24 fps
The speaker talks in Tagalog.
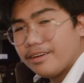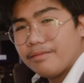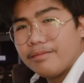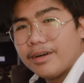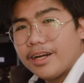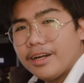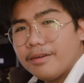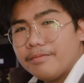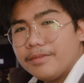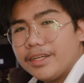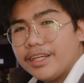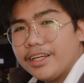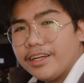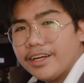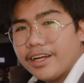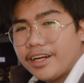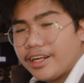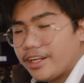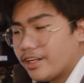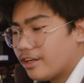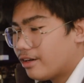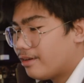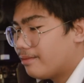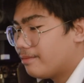na malamig.
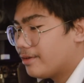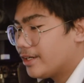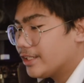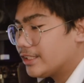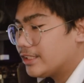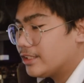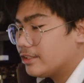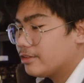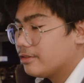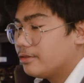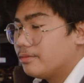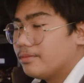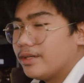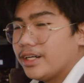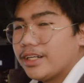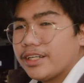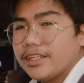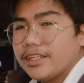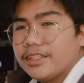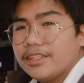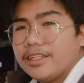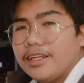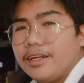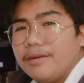Kanina ko pa kasi
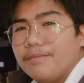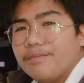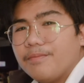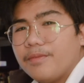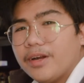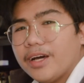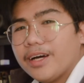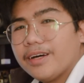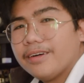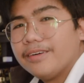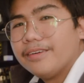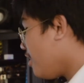tumaga pinimpla.